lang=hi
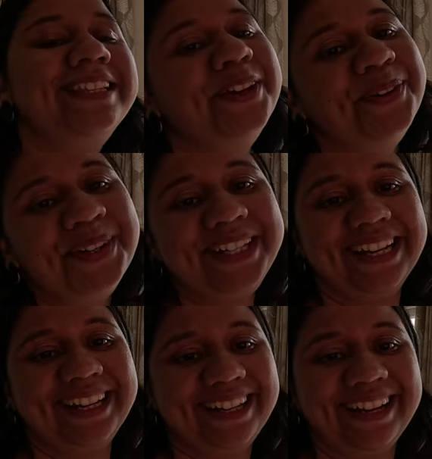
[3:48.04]
ज़रूर
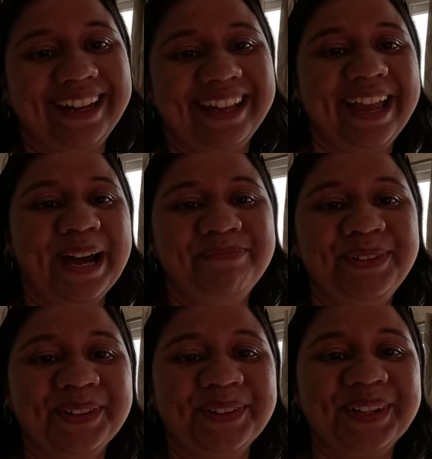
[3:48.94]
शेयर करेंगे
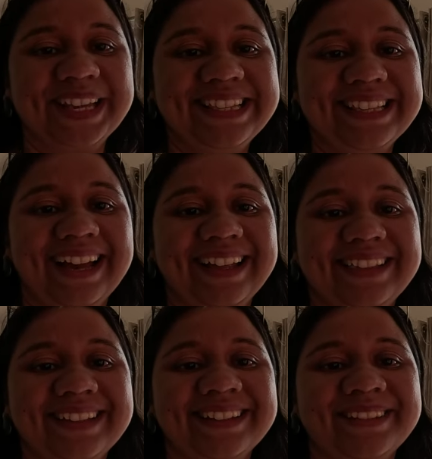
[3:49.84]
आप लोगों के साथ